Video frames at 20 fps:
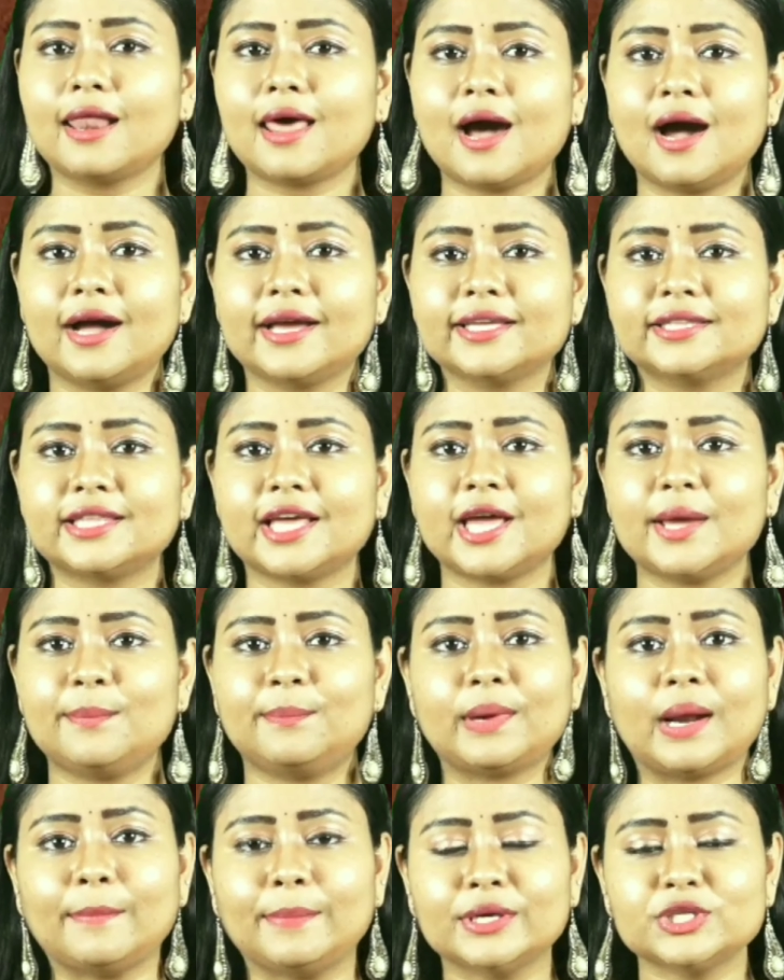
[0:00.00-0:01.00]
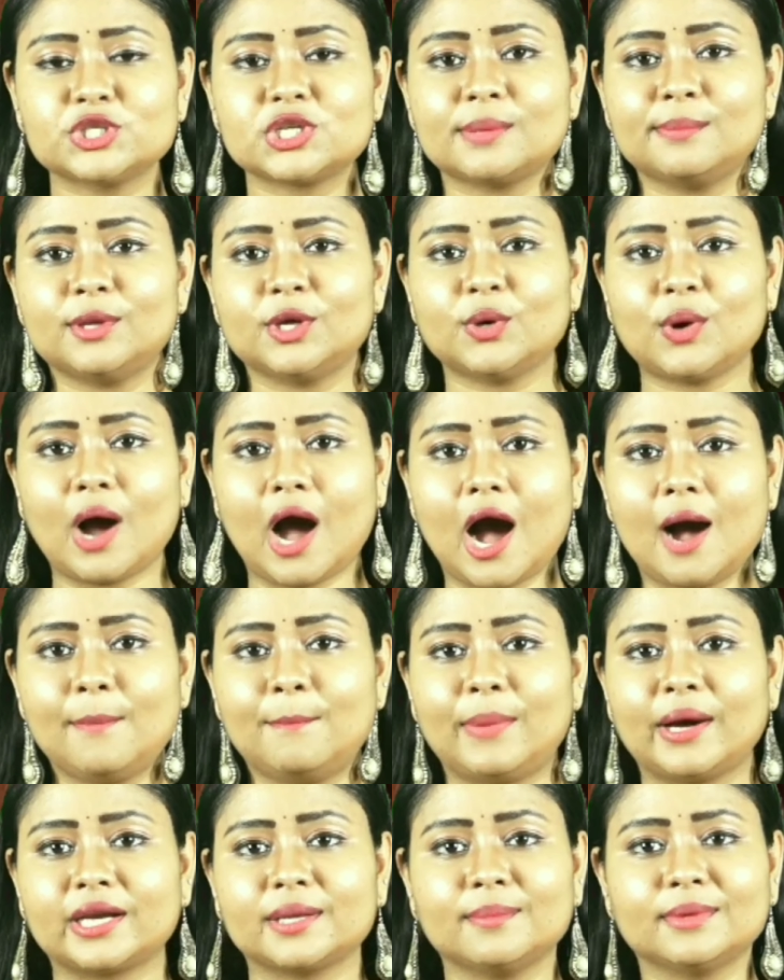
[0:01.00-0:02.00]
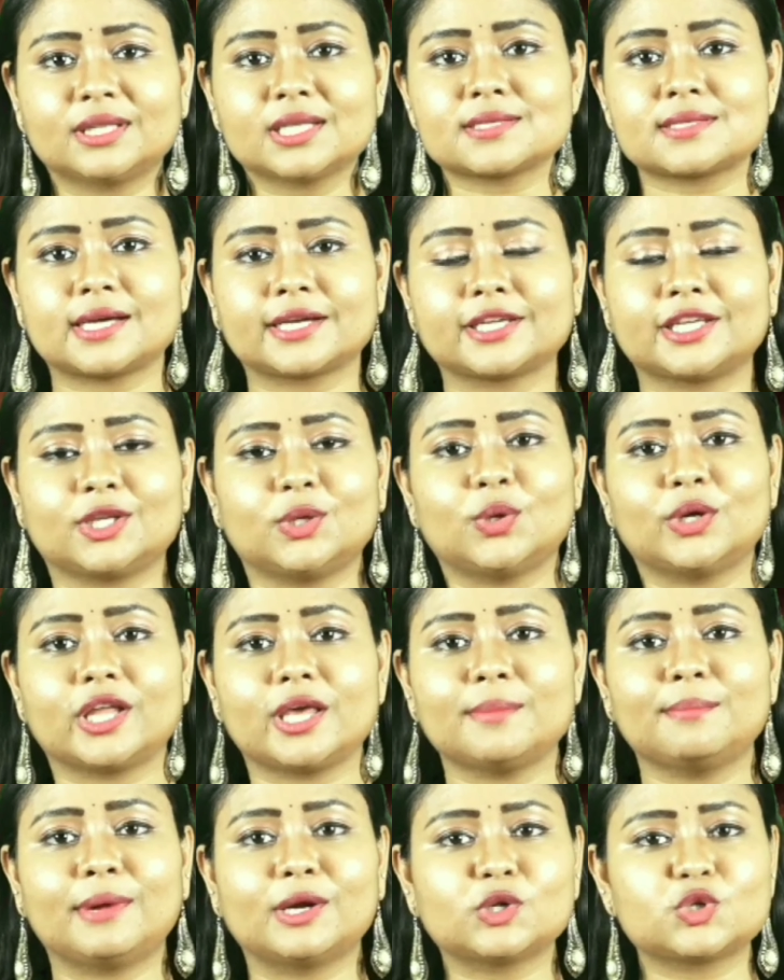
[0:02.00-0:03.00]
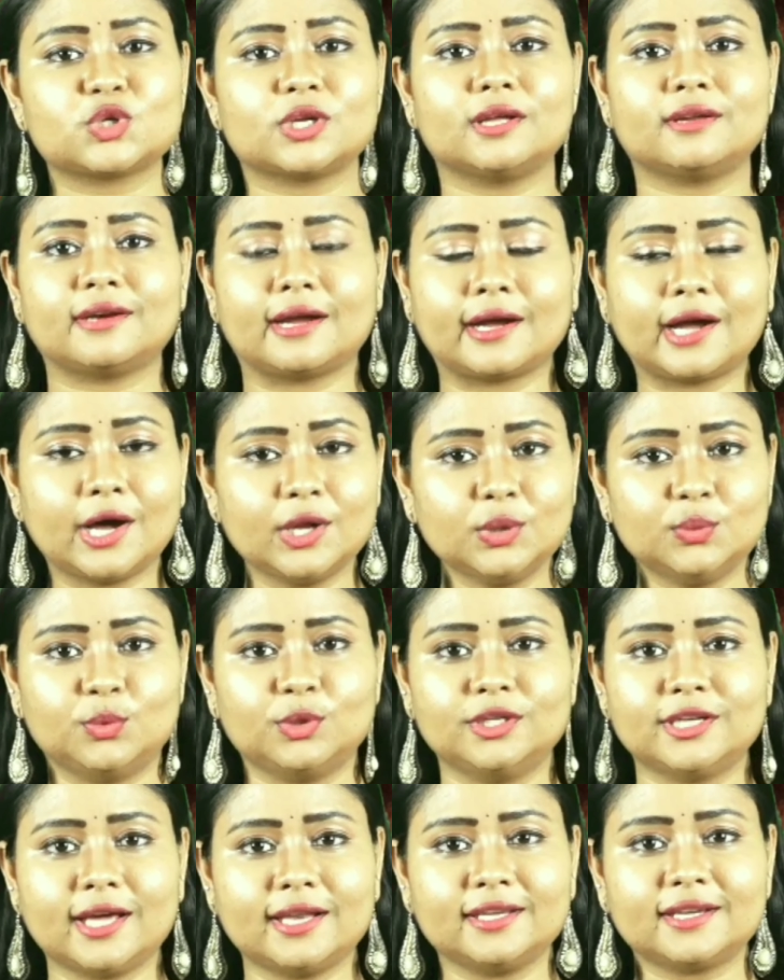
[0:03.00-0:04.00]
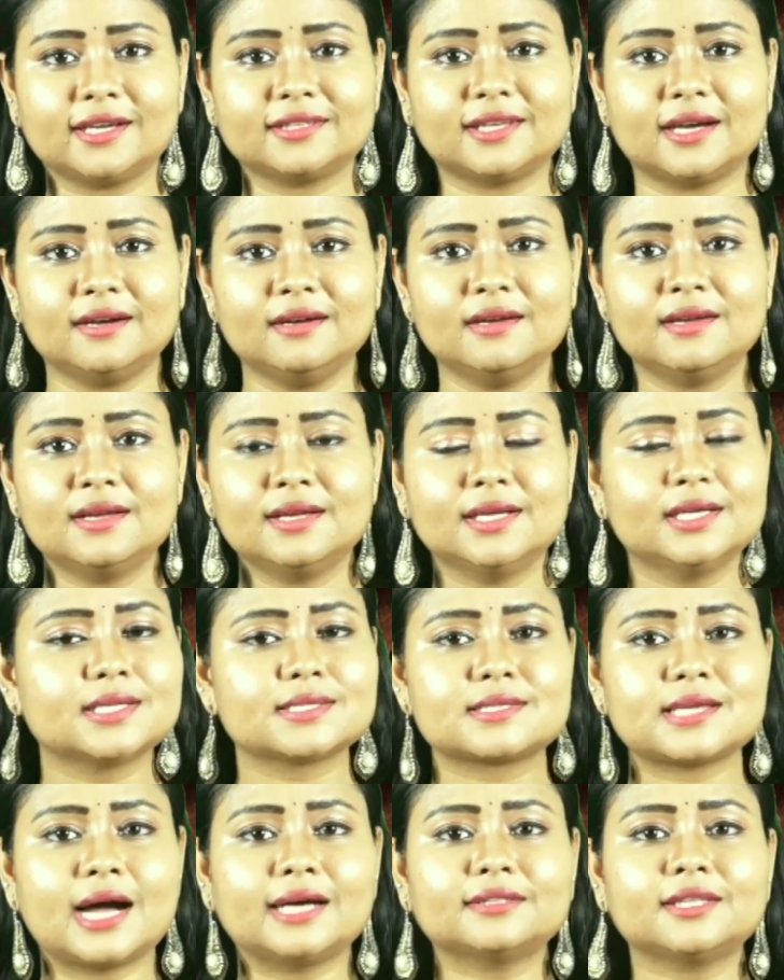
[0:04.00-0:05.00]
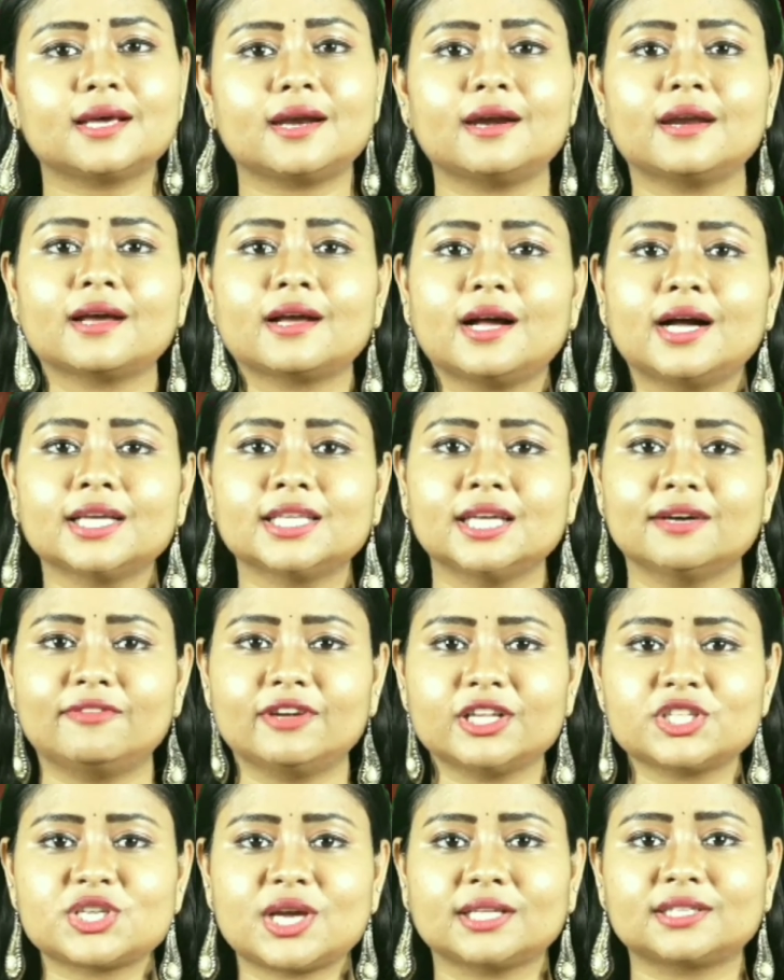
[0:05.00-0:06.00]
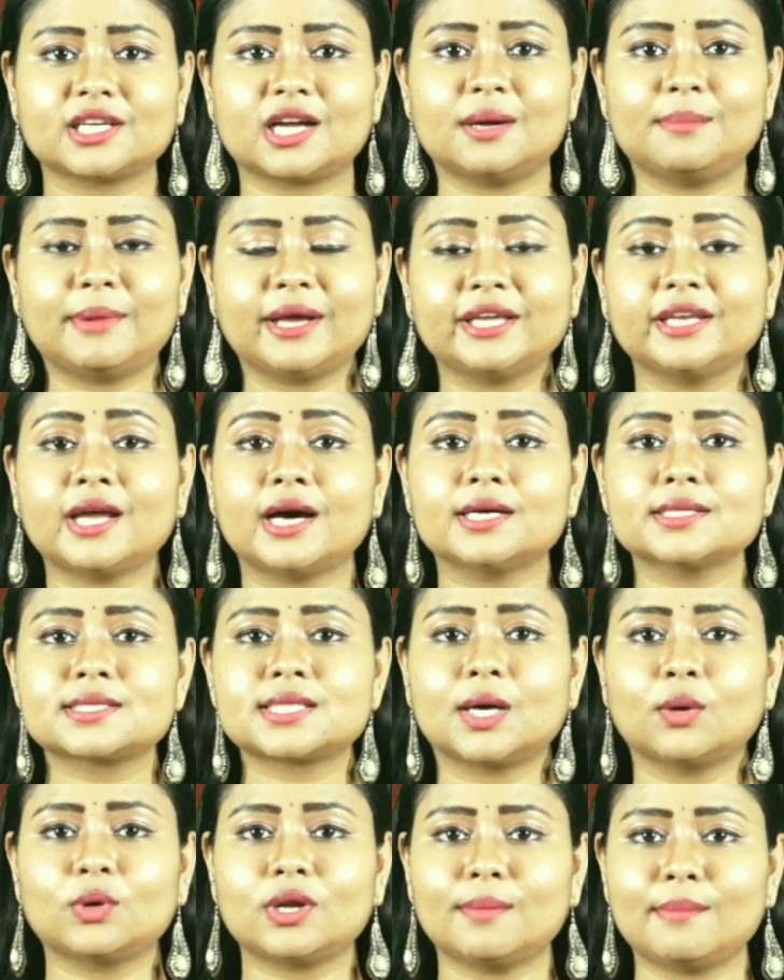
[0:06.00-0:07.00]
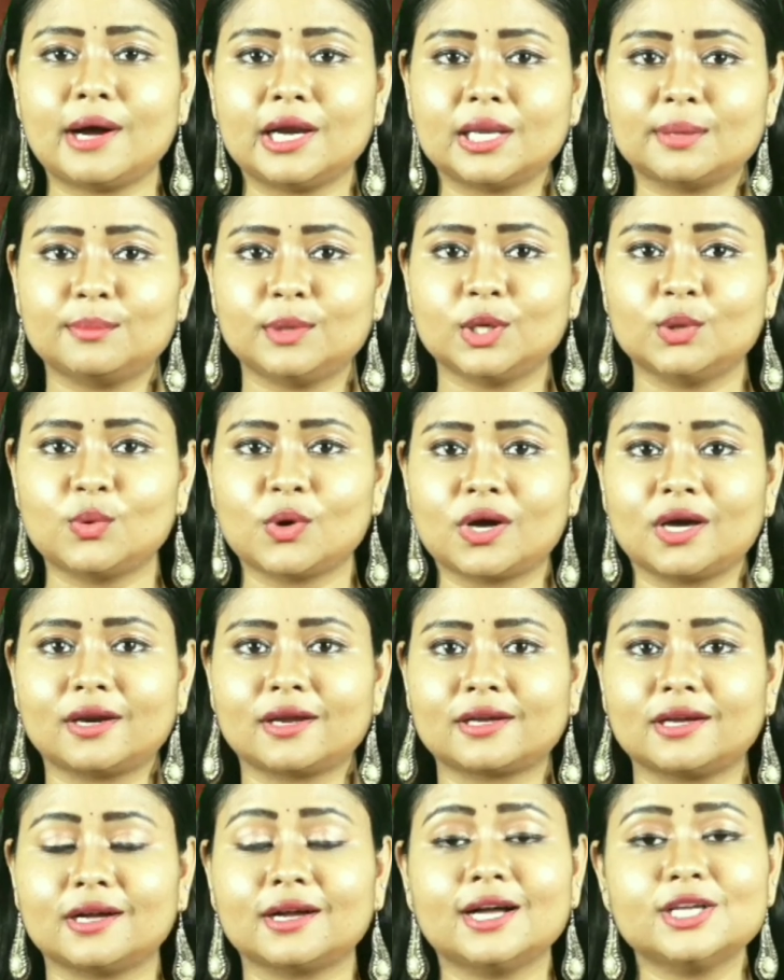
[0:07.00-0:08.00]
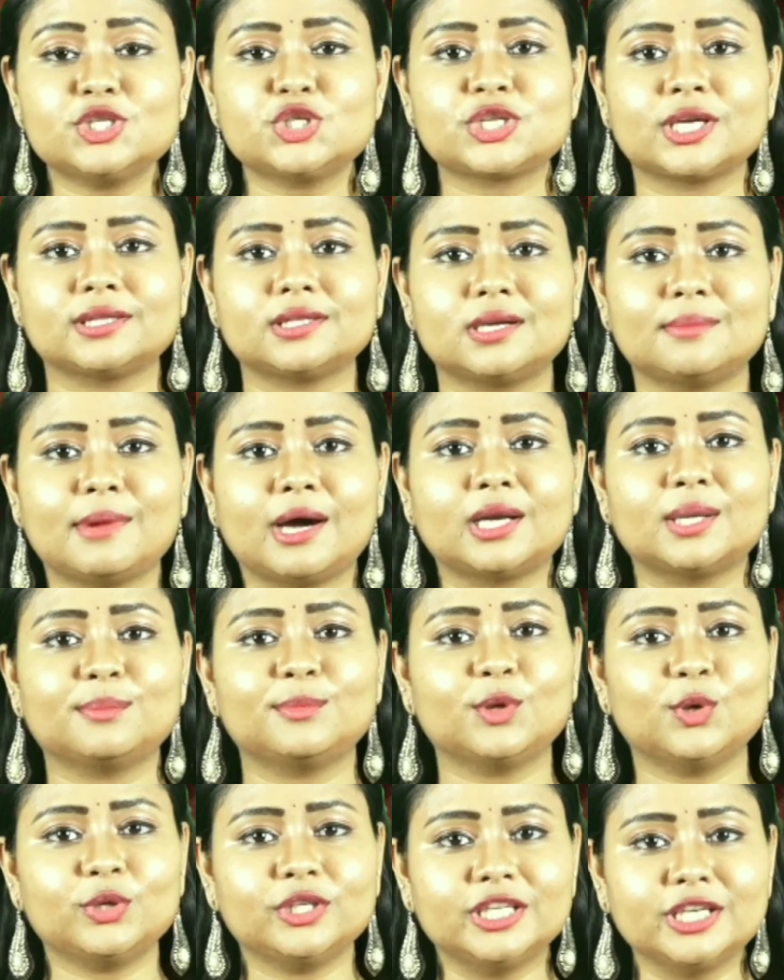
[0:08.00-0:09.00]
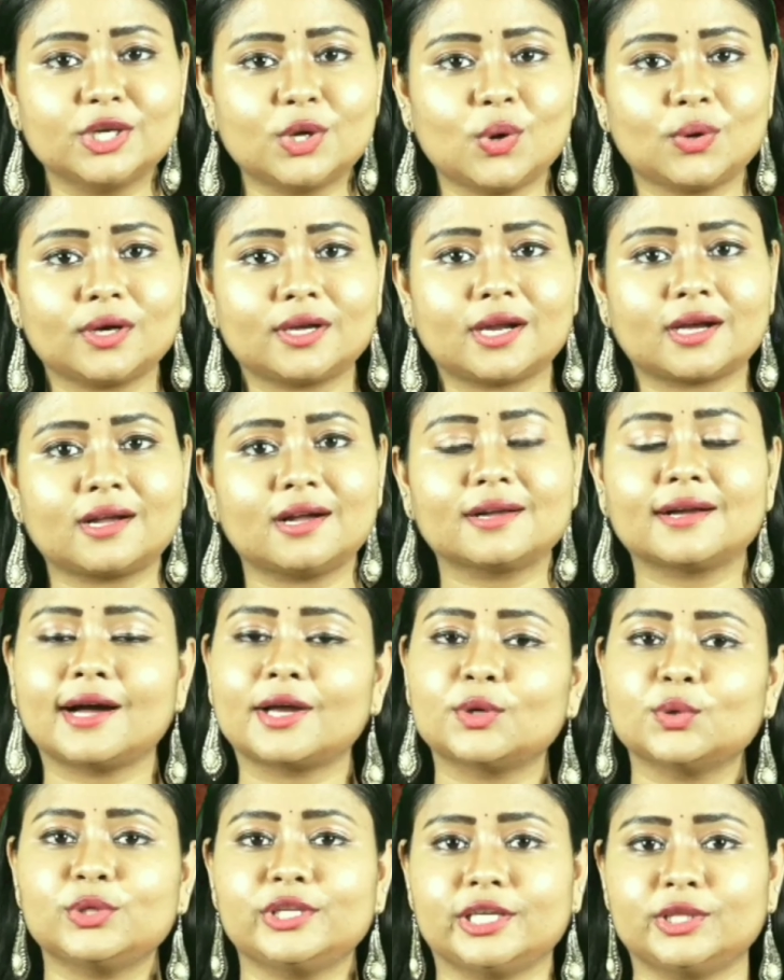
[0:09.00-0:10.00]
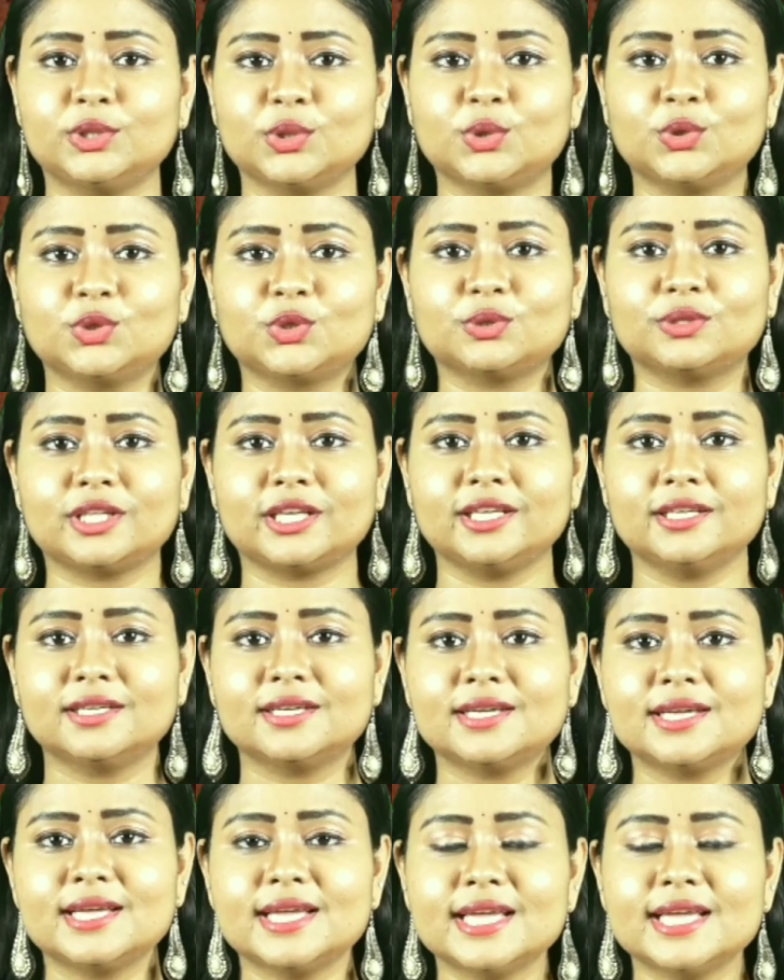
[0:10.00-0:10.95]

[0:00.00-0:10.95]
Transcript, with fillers: అలా అయితే ప్రపంచంలో ఆ పరిమిత సంఖ్యలోనే మనుషుల రకాలు ఉండాలి కదా సాధారణంగా ఎవరి జాతకమైనా సౌరమానంలో ఒక రకంగా చంద్రమానంలో ఇంకొక రకంగాను ఎందుకుంటుంది